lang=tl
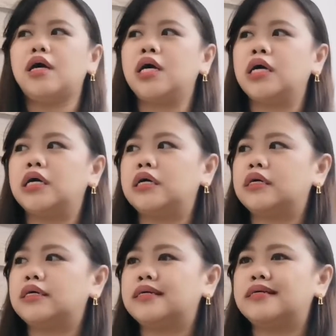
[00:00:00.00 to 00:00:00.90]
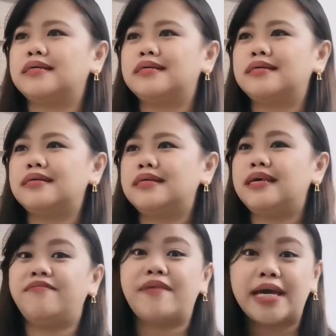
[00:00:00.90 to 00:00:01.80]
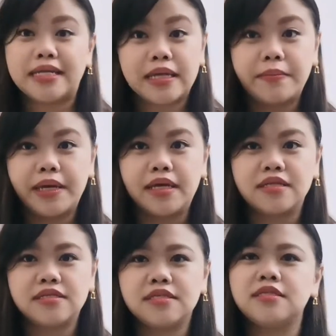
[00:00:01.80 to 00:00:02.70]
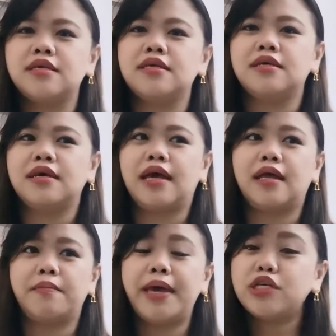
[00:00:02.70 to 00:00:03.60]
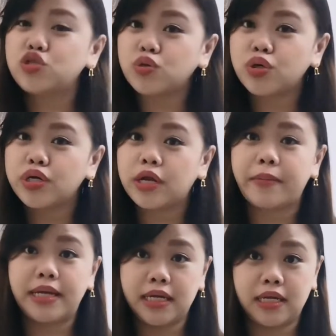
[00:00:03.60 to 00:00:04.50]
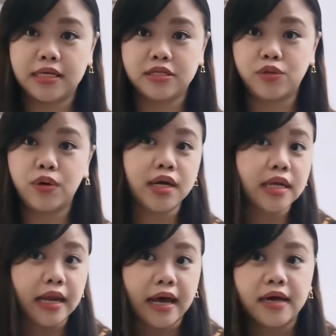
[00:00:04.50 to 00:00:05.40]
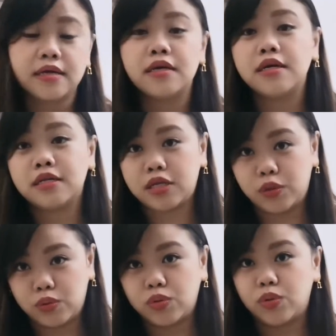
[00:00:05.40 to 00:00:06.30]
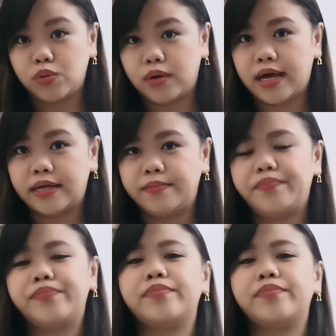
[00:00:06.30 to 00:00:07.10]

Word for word: uh, i-vitamins, and make sure na malinis yung kanilang tinutulugan.